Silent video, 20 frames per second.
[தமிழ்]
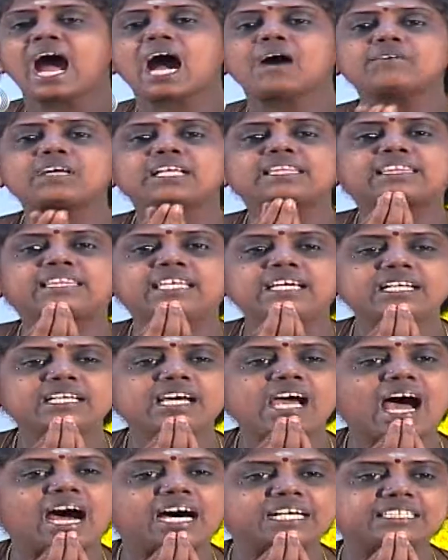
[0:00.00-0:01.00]
அவர் திரு
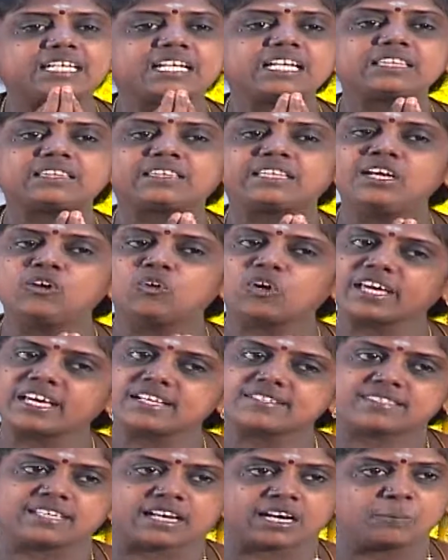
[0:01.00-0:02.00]
அதரத்தினுடைய
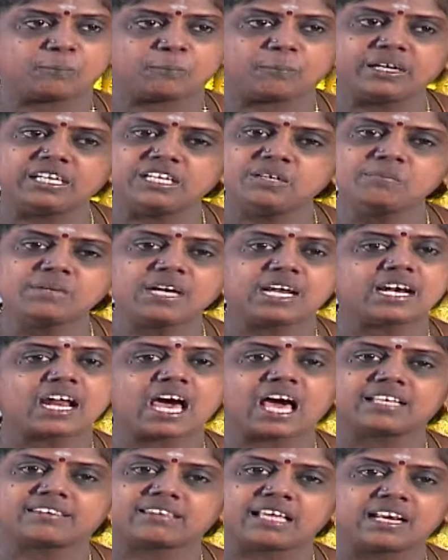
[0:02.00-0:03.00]
சிறப்பையும்
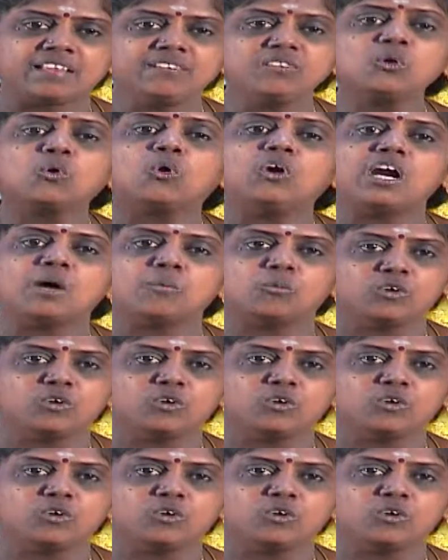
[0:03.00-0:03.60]
என்னால் தெரிந்து கொள்ள